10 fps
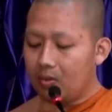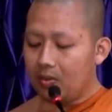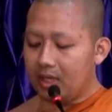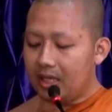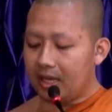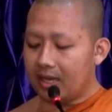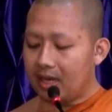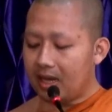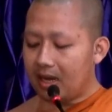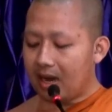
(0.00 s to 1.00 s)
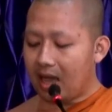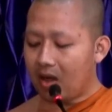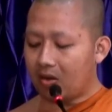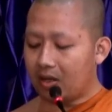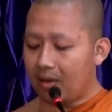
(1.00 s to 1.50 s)
วิธีการดังกล่า
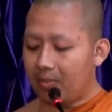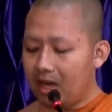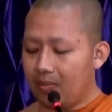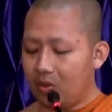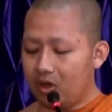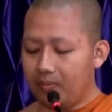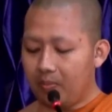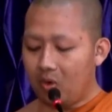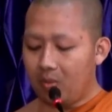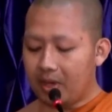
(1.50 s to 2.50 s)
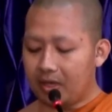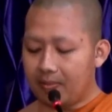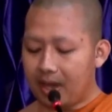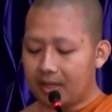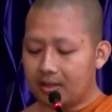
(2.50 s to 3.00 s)
วทำให้ผู้ผู้ปฏิ
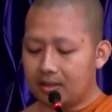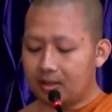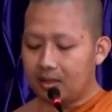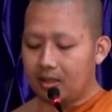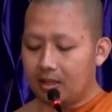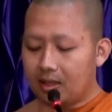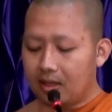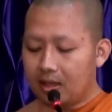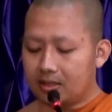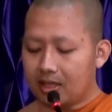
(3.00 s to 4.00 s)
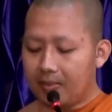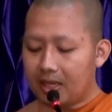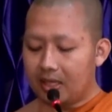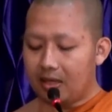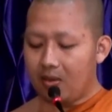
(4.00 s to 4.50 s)
บัติ เกิดสมา
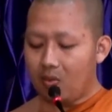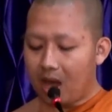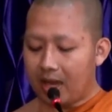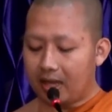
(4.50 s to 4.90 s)
ธิได้ไว